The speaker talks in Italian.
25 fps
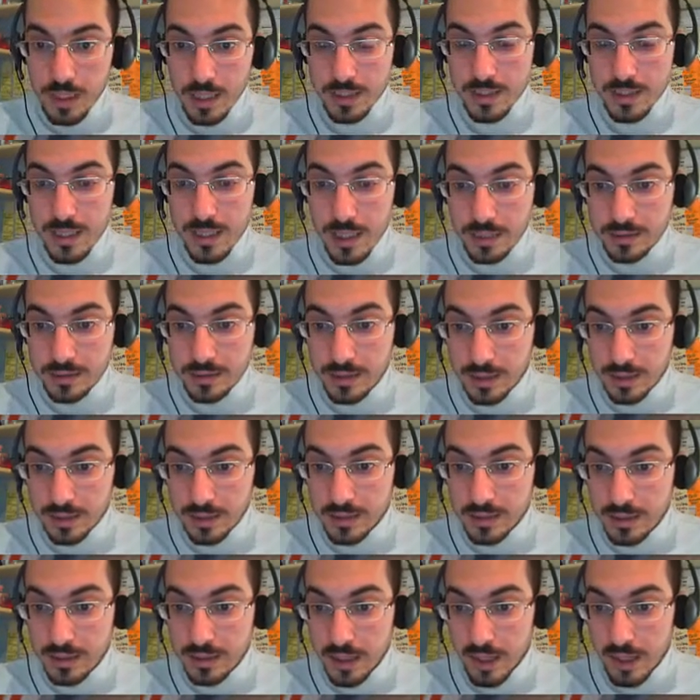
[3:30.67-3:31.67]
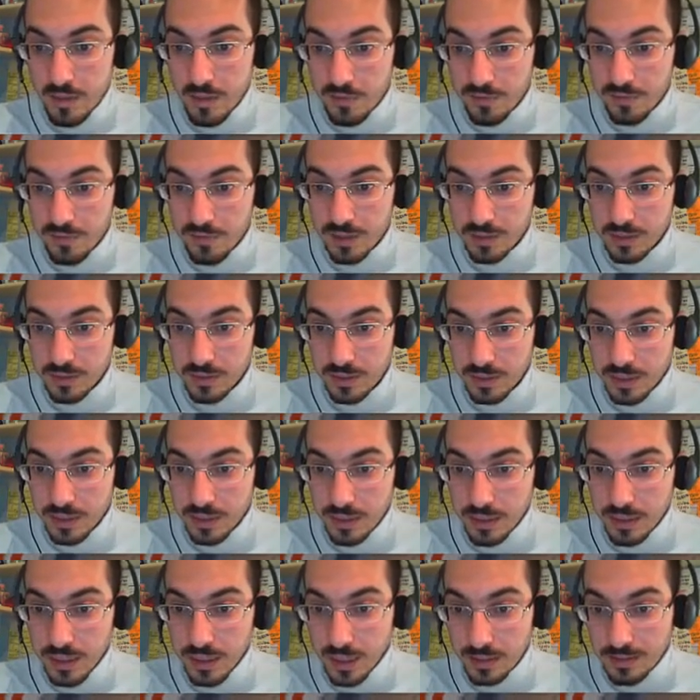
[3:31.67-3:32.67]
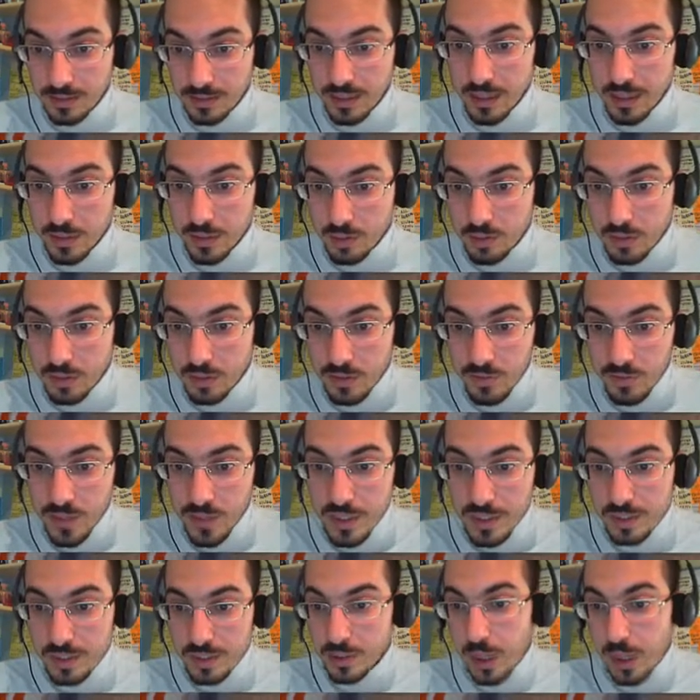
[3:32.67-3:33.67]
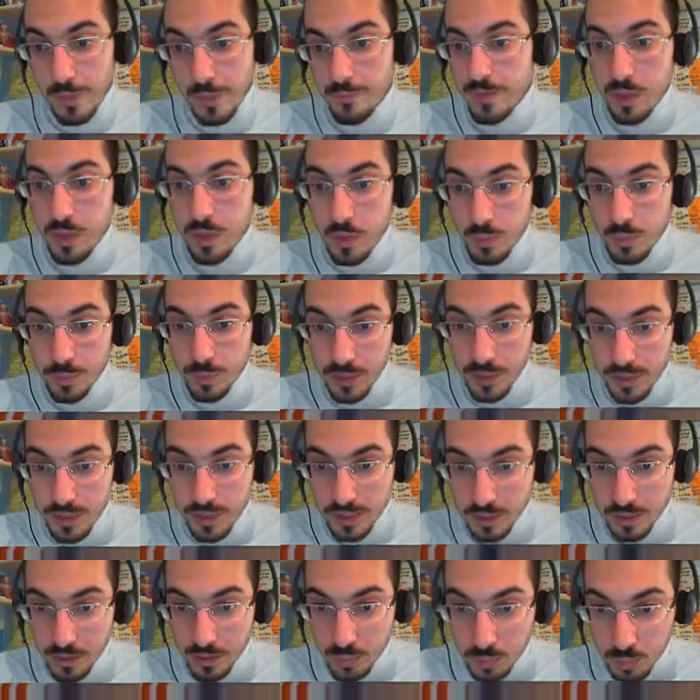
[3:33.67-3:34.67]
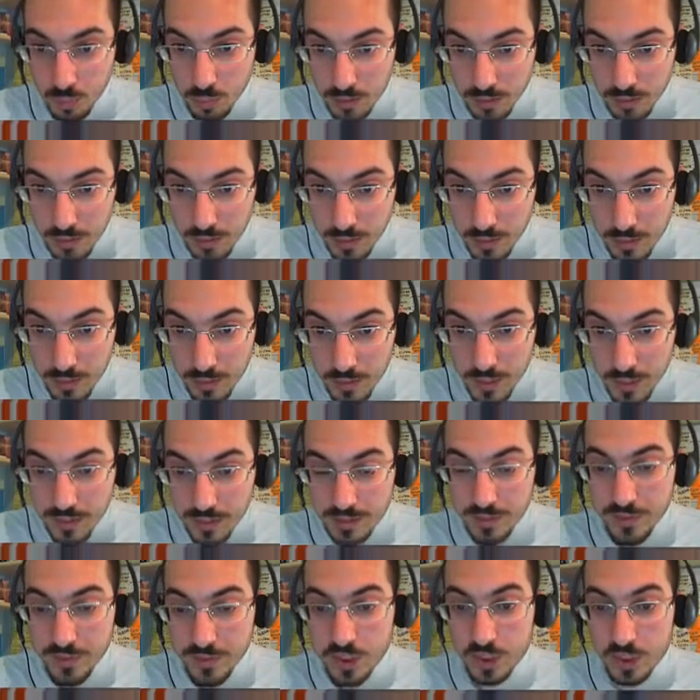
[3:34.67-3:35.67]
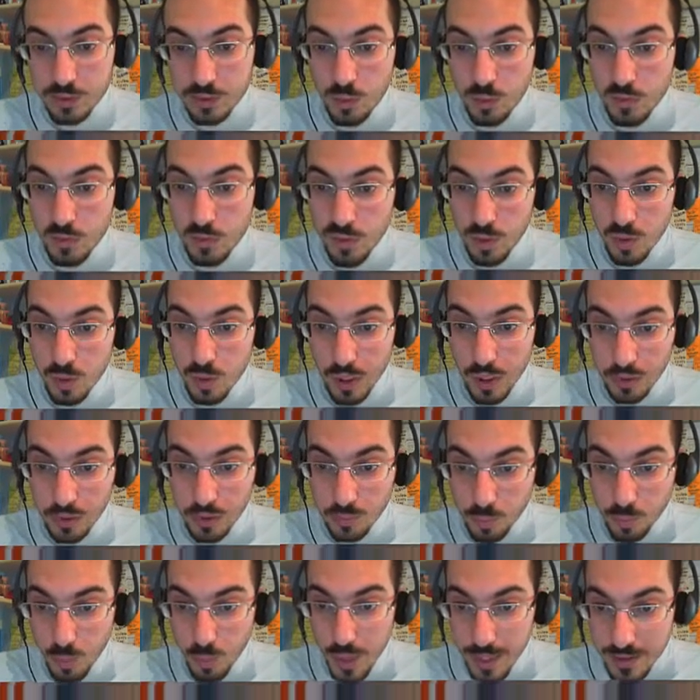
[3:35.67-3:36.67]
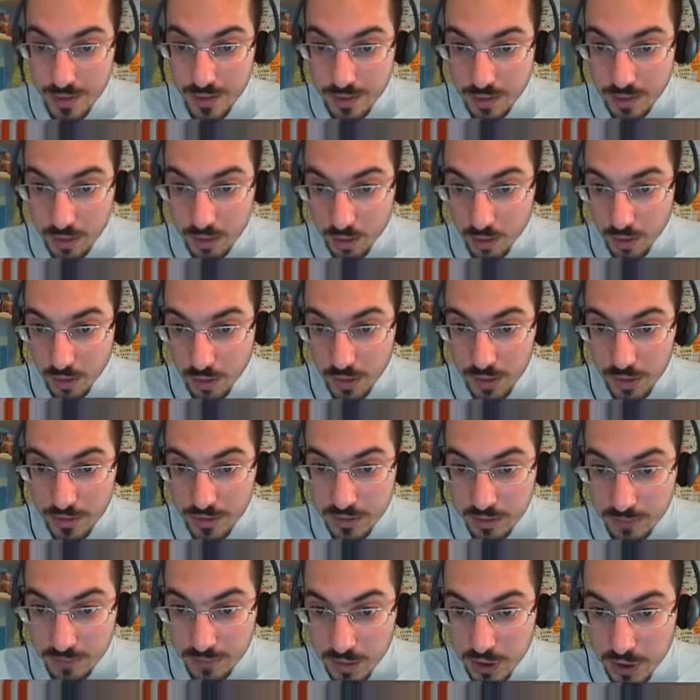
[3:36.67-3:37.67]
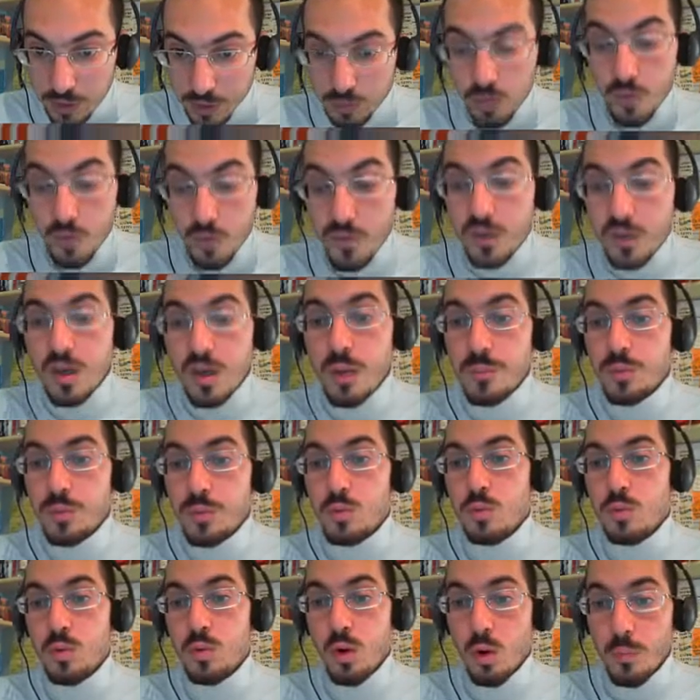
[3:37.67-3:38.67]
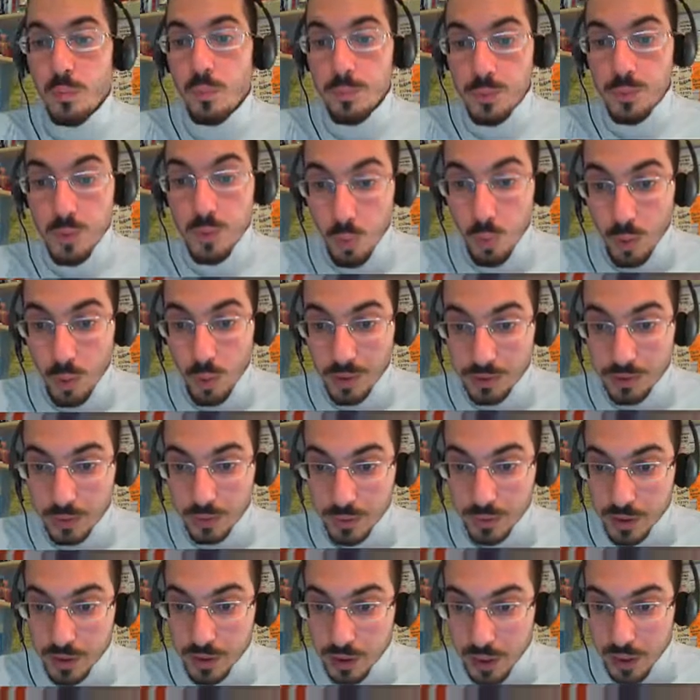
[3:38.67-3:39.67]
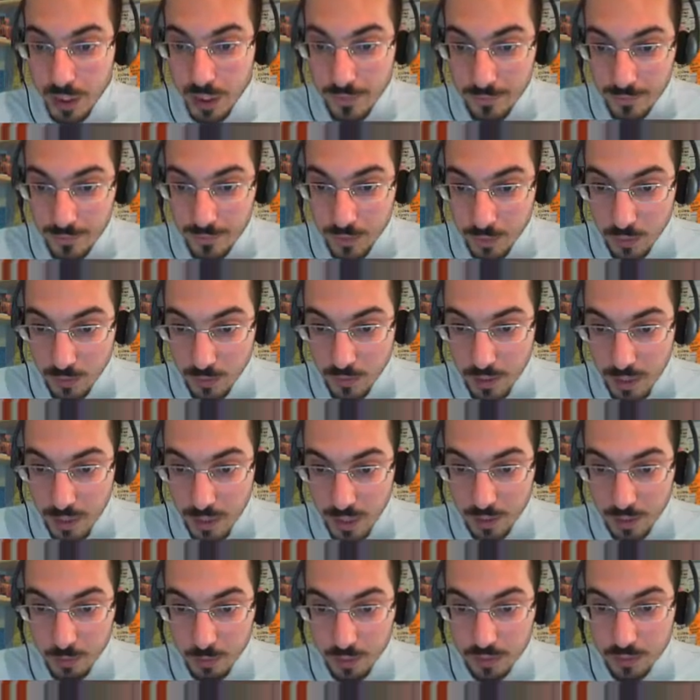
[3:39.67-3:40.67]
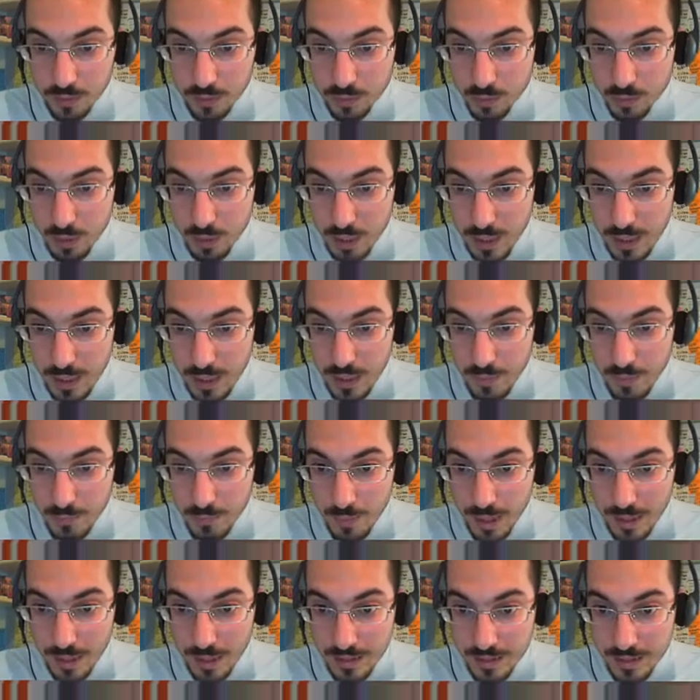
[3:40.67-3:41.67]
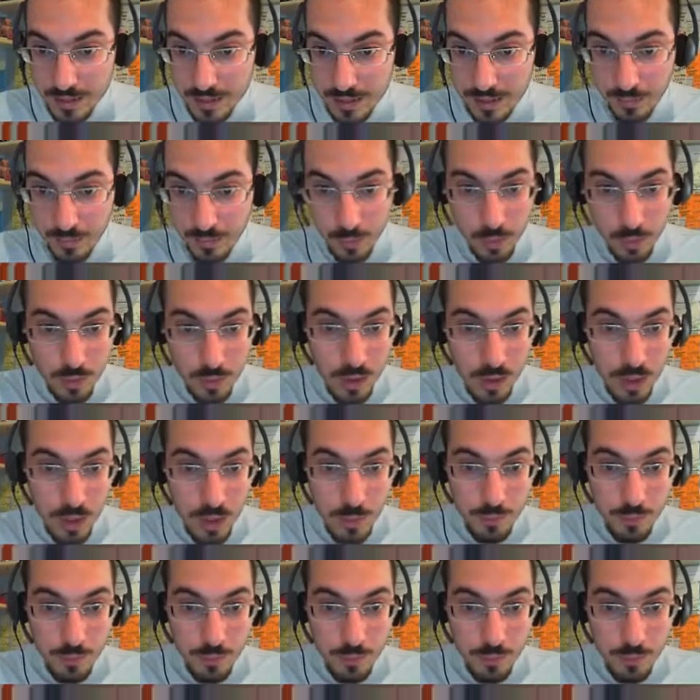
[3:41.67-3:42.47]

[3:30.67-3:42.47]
HP, SA, attack, SDF, attack attacco, difesa, cioè vengono potenziati tutti. Se invece sono viola questo, se invece sono viola più 1 più il 4% e questo è il massimo.